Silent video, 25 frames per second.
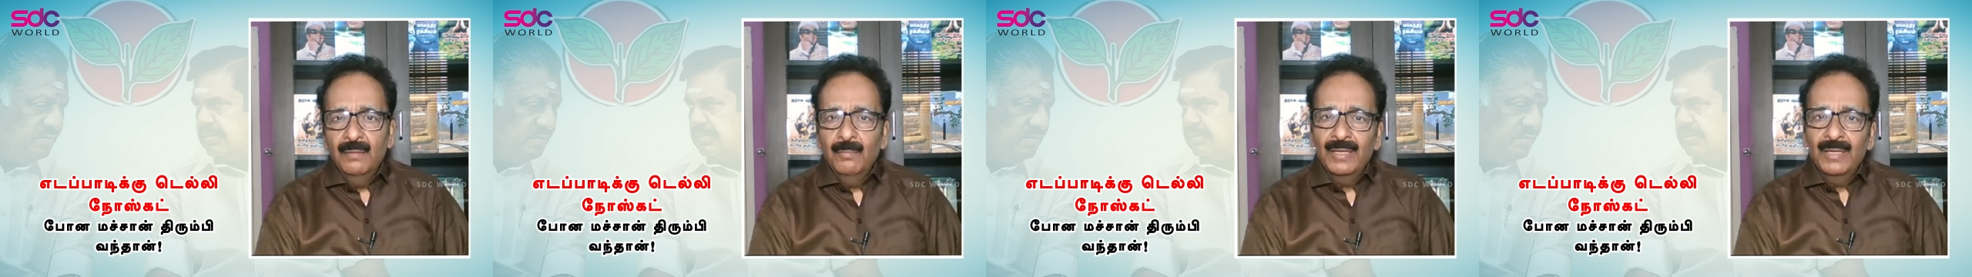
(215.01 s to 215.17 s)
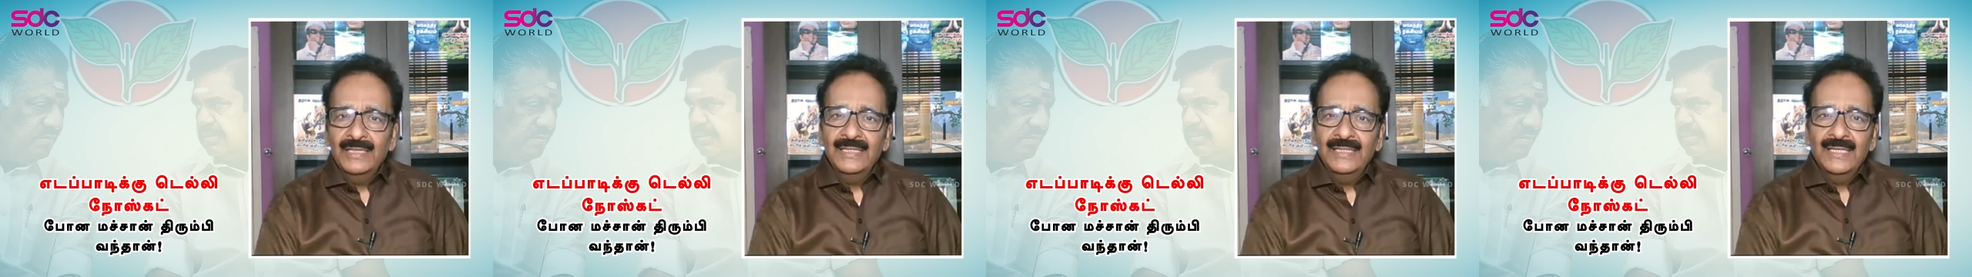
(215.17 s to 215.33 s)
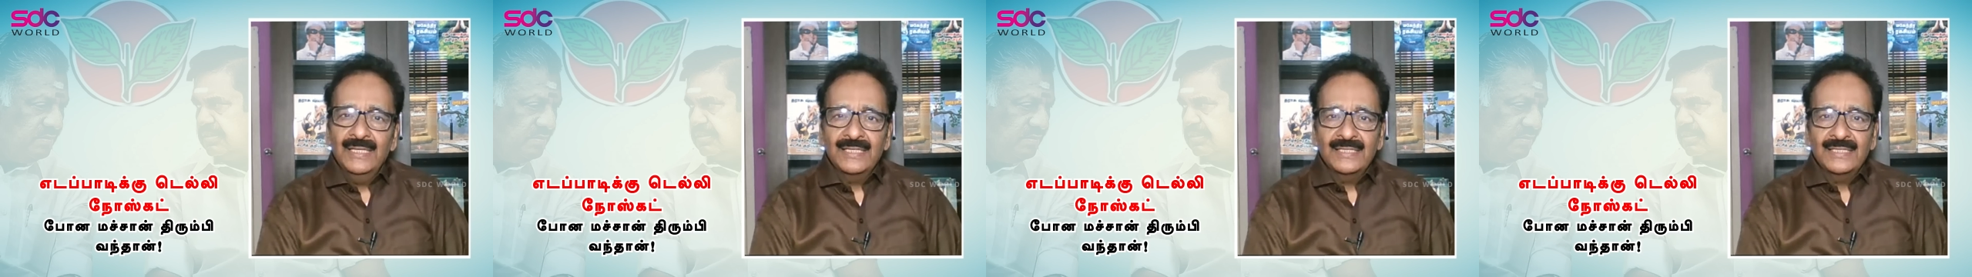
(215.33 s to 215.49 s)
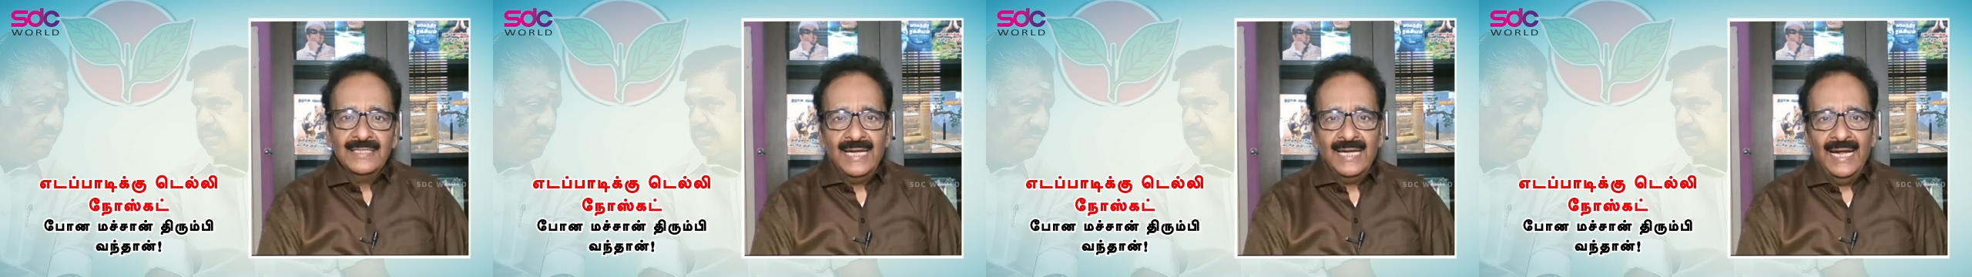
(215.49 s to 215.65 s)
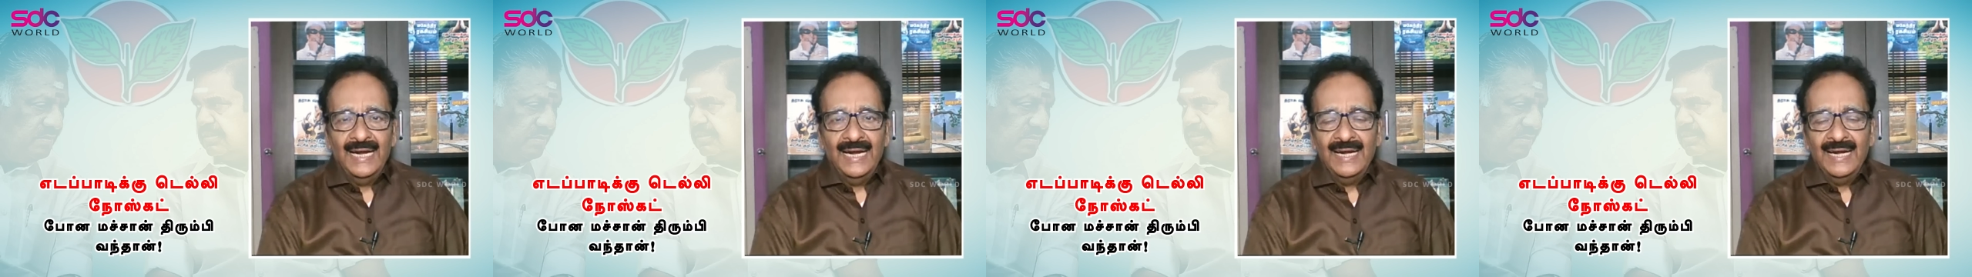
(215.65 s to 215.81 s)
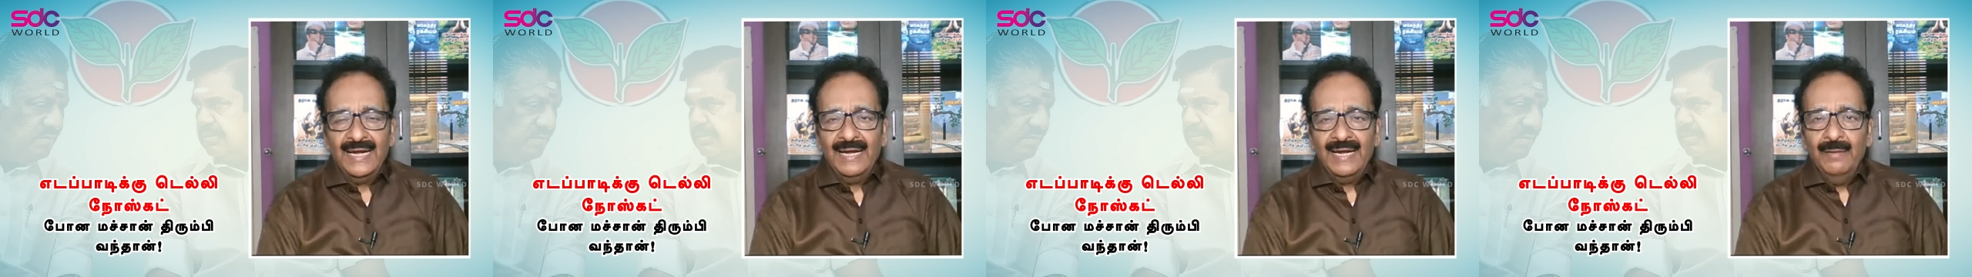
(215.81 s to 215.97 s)
மத்திய அரசுக்கு
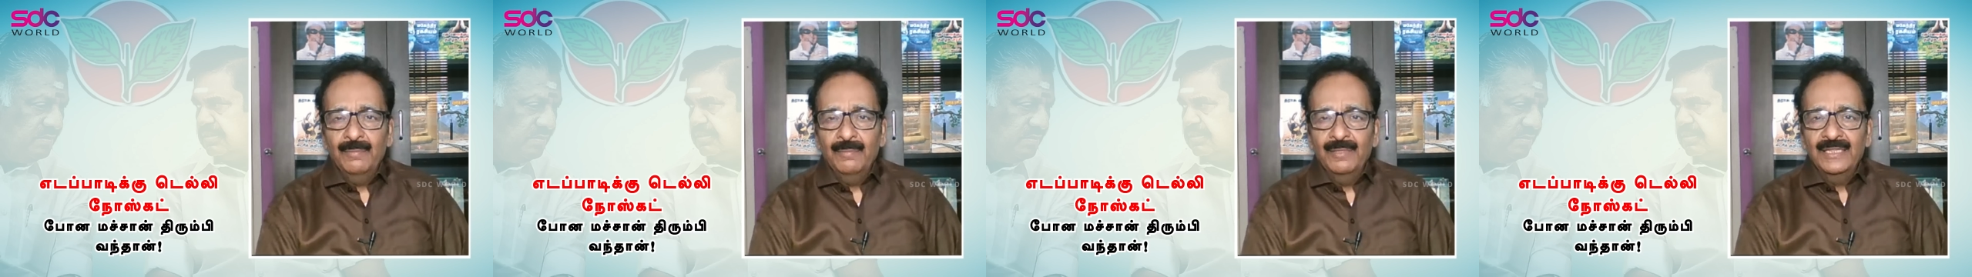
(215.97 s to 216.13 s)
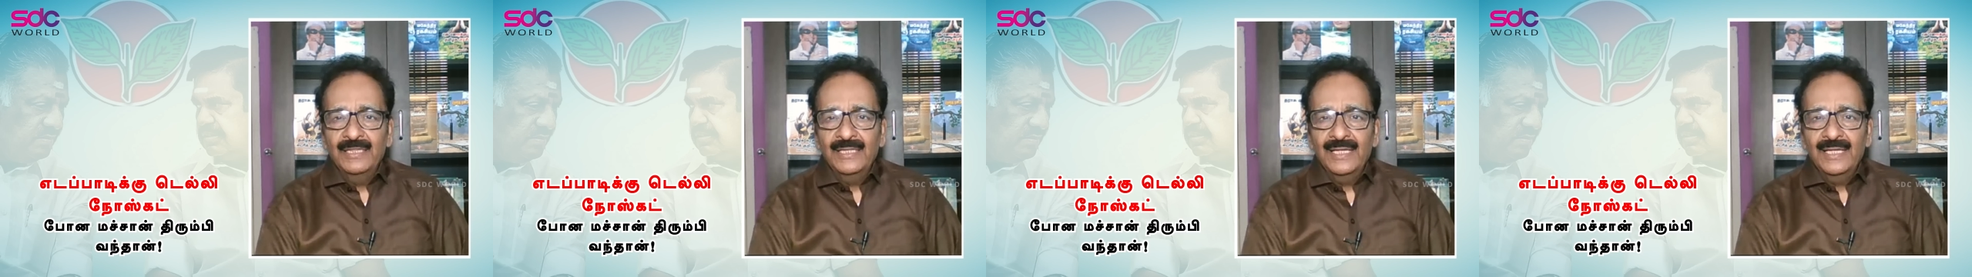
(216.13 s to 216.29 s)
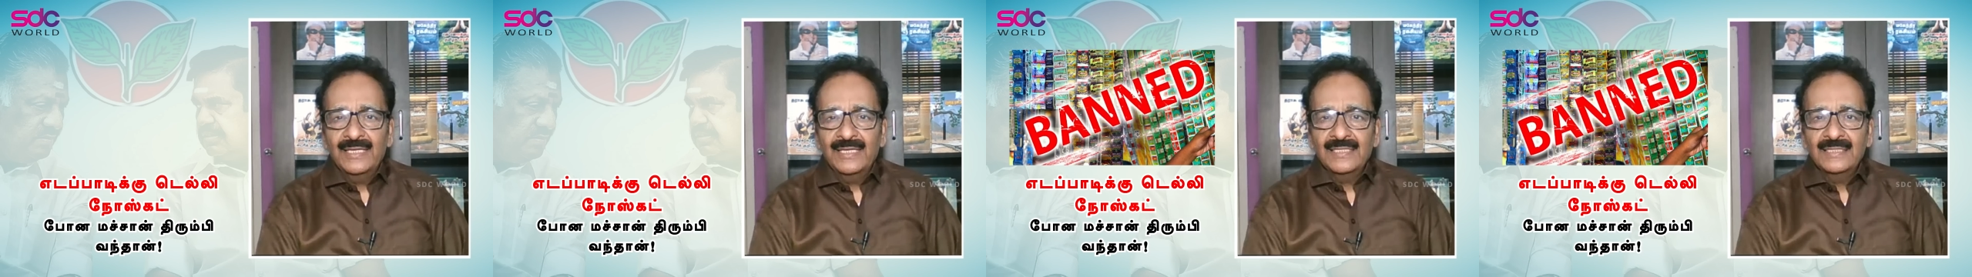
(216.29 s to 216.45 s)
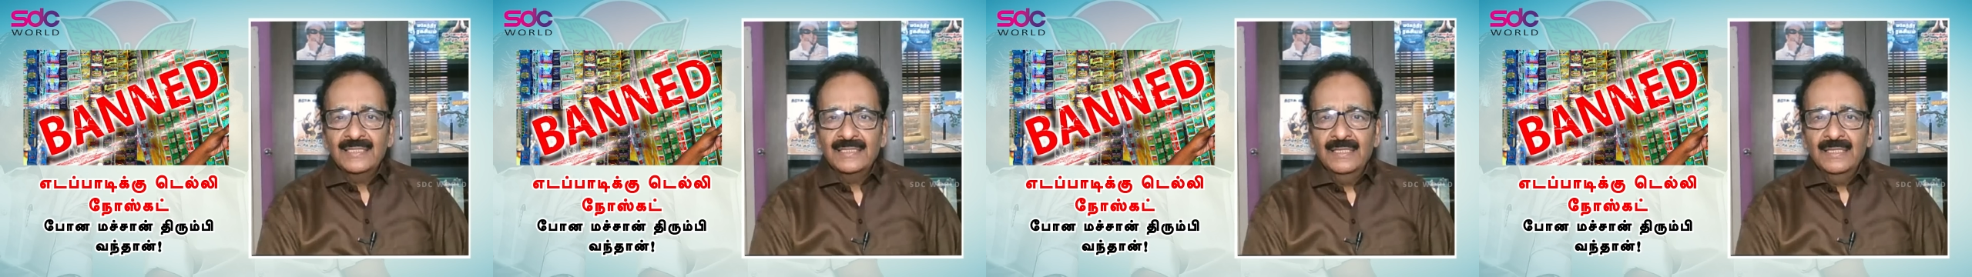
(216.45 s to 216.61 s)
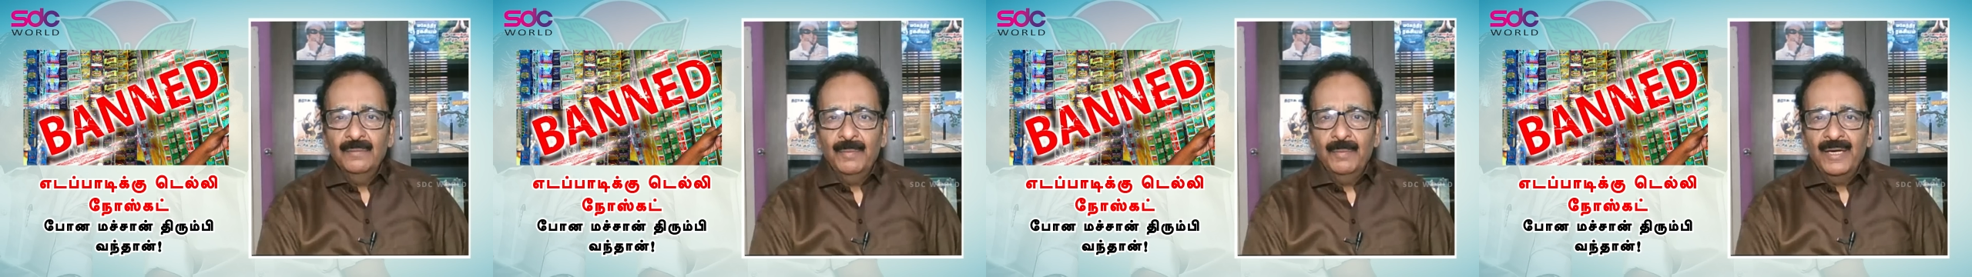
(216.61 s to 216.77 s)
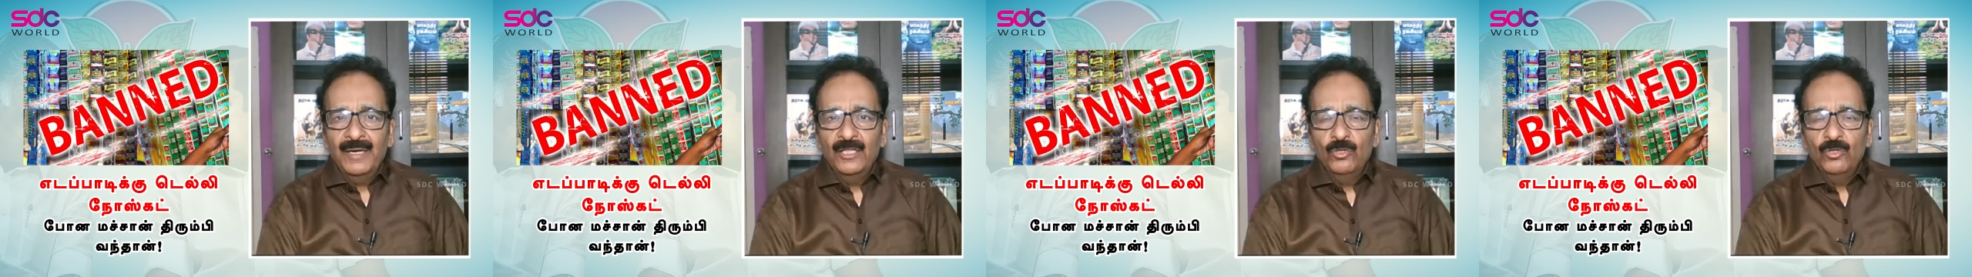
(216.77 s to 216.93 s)
அன்றைய மத்திய
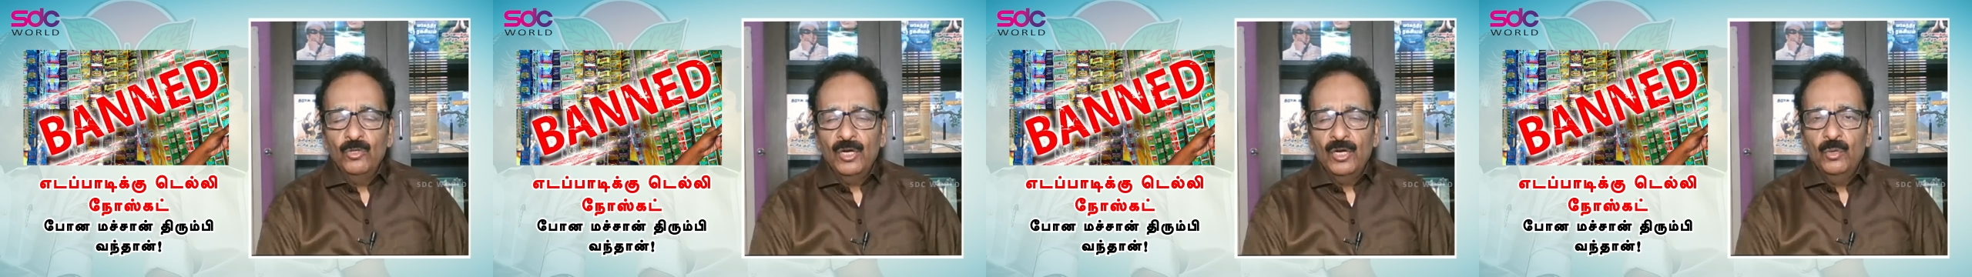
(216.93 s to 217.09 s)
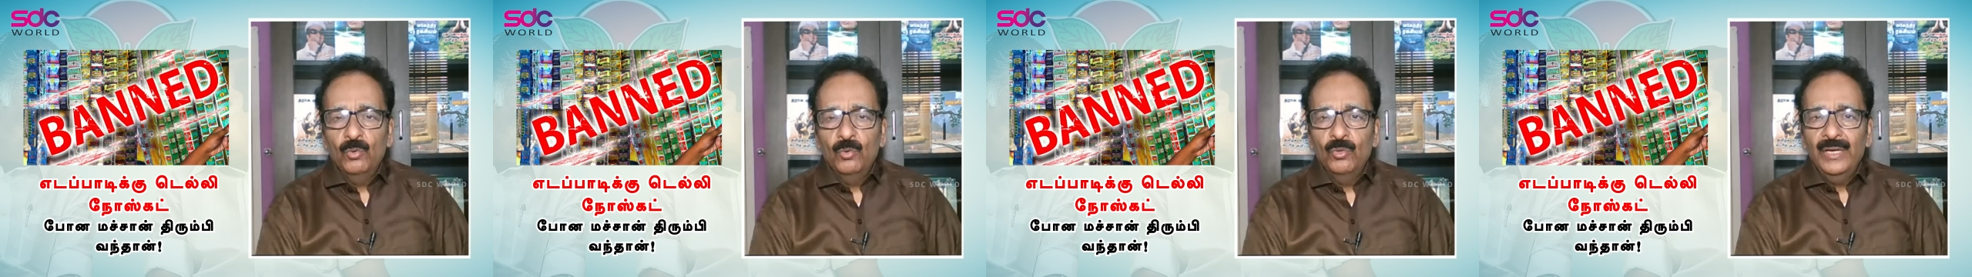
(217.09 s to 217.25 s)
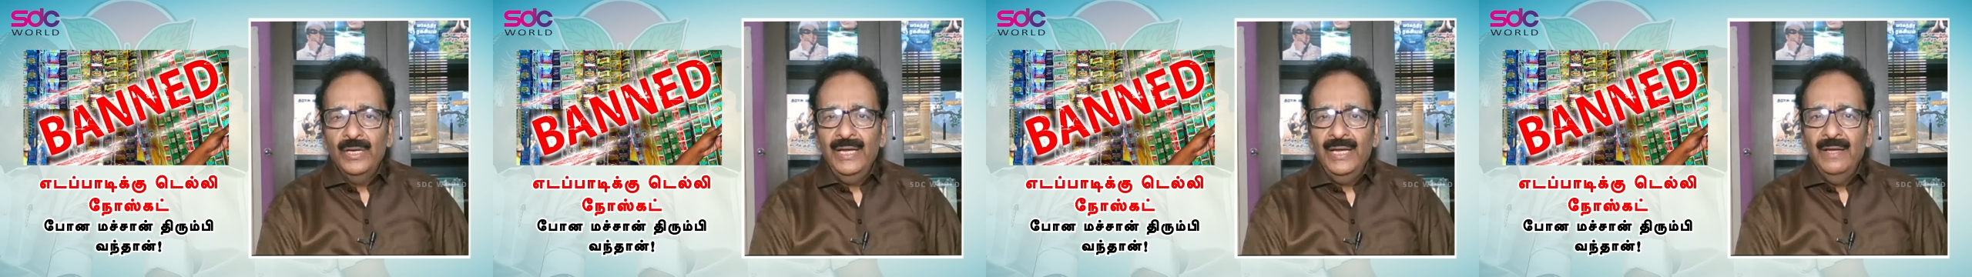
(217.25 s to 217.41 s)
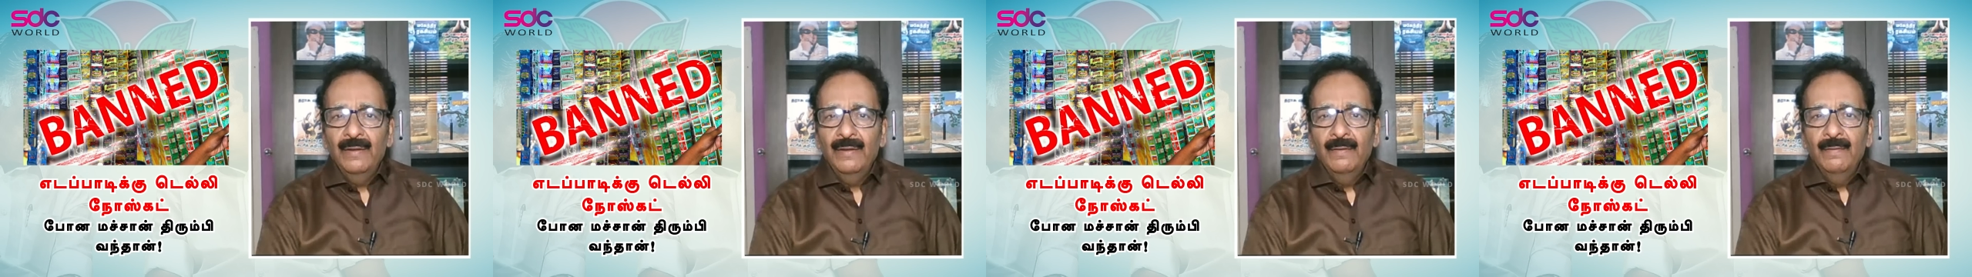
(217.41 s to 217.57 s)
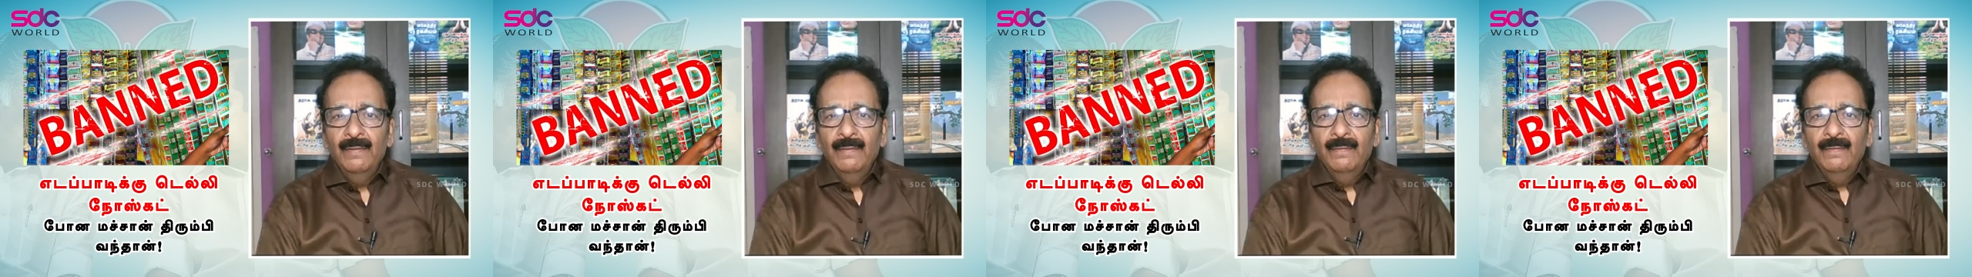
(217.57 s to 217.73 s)
அரசுக்கு பரிந்துரை கூறி